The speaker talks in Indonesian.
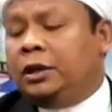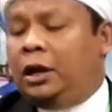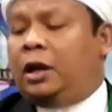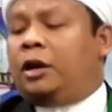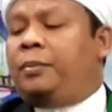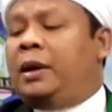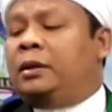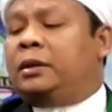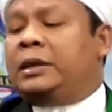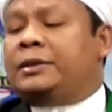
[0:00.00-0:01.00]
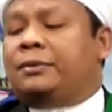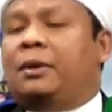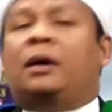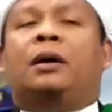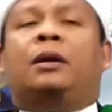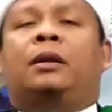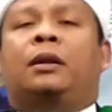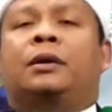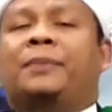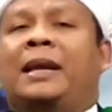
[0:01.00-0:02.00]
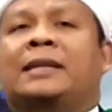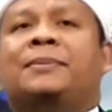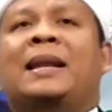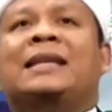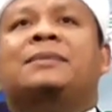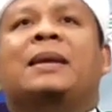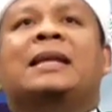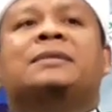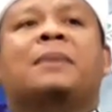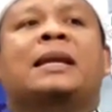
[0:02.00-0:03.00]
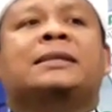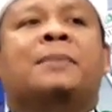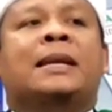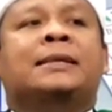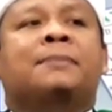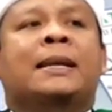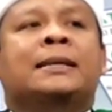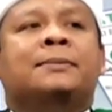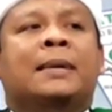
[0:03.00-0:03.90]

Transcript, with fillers: Ila Rabbi anta subhanallah subhanallah subhanallah subhanallah subhanallah subhanallah subhanallah